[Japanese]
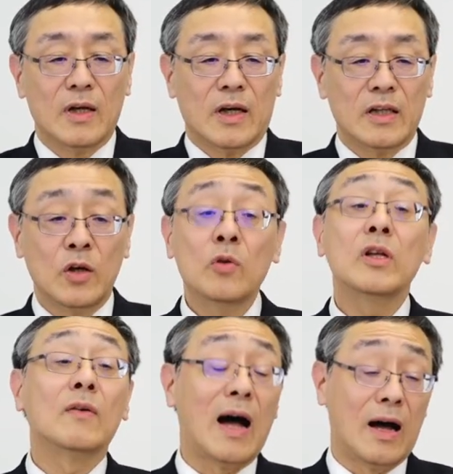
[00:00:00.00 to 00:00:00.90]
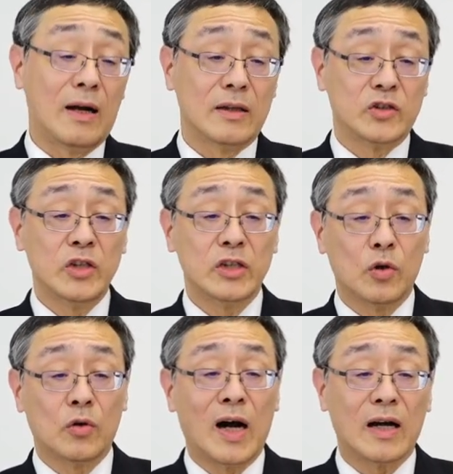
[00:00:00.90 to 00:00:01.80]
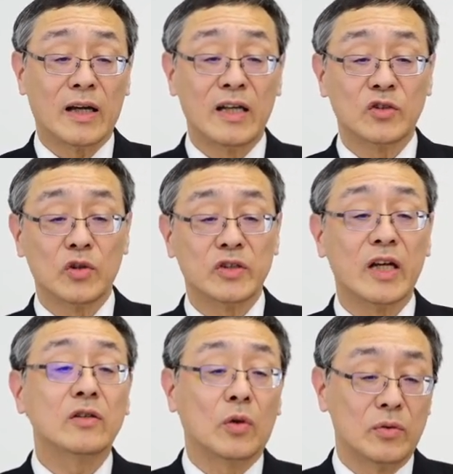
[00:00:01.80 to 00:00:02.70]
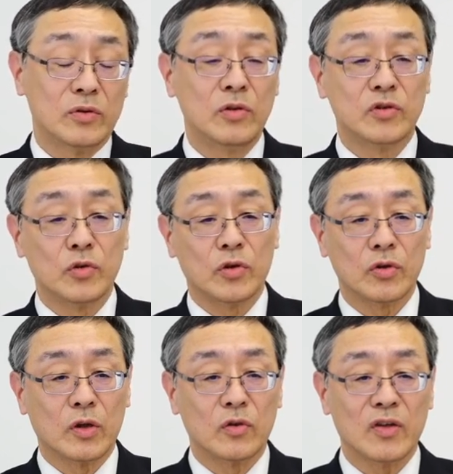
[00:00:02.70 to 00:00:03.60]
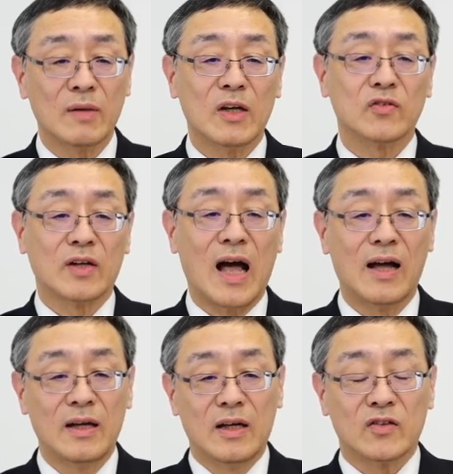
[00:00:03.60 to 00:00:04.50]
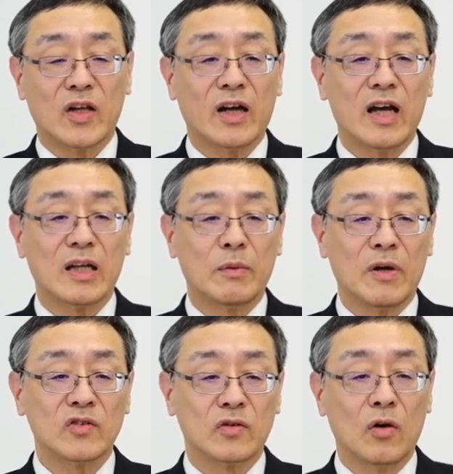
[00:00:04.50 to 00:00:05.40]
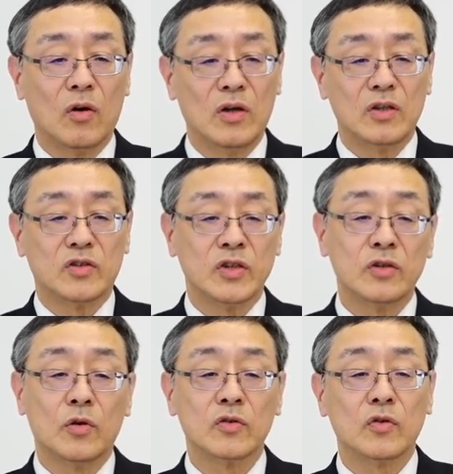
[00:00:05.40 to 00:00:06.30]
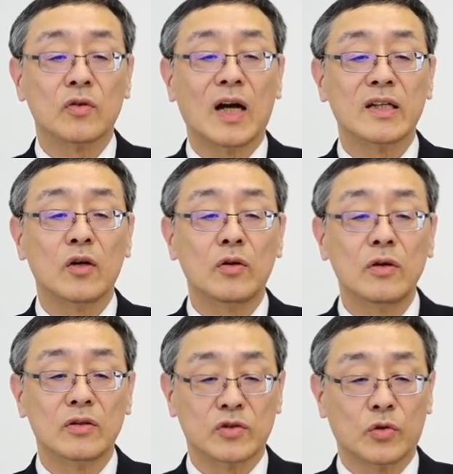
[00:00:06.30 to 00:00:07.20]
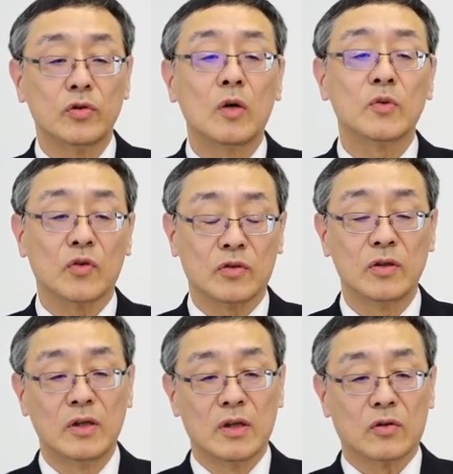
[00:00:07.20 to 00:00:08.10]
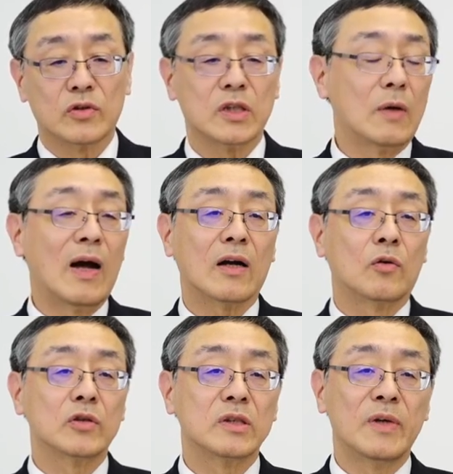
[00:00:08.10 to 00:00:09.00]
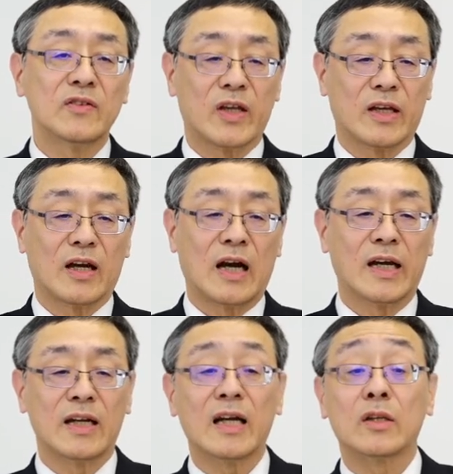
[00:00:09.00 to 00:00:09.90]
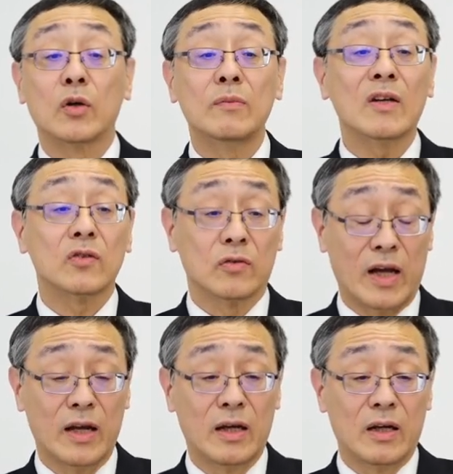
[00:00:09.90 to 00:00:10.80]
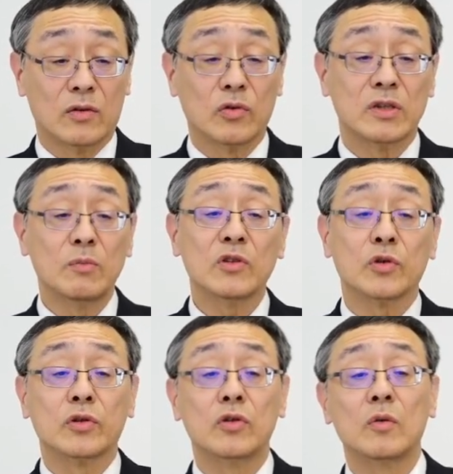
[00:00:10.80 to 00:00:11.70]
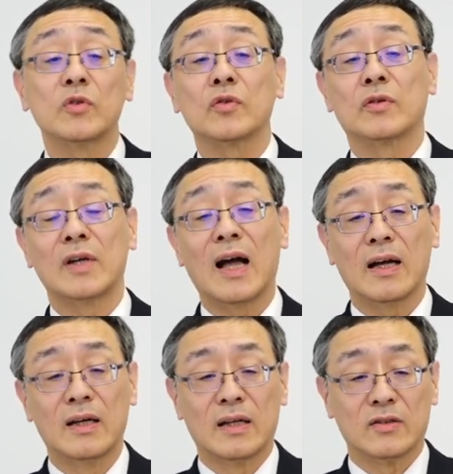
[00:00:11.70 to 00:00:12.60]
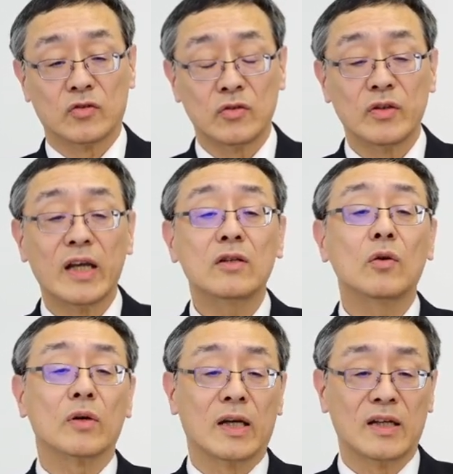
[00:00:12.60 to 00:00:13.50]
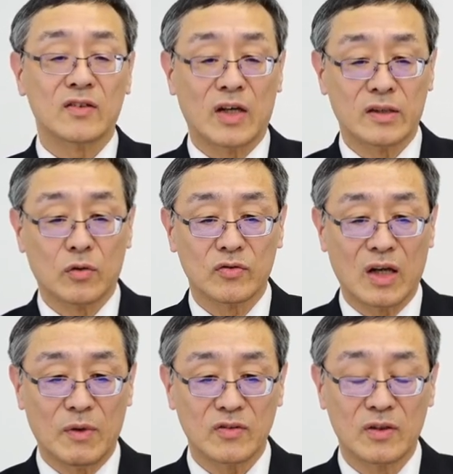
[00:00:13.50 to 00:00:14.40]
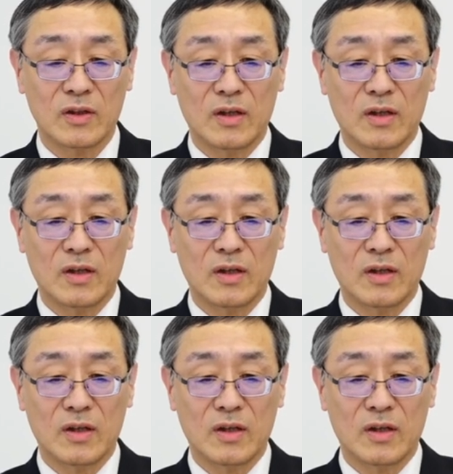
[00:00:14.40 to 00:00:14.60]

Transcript: 日本では人口は減少していくという状況でございますが世界で見ますと人口増加による食料不足こちらは高地面積が限られておりますのでどうしても食料不足が進んでいくと懸念されてございます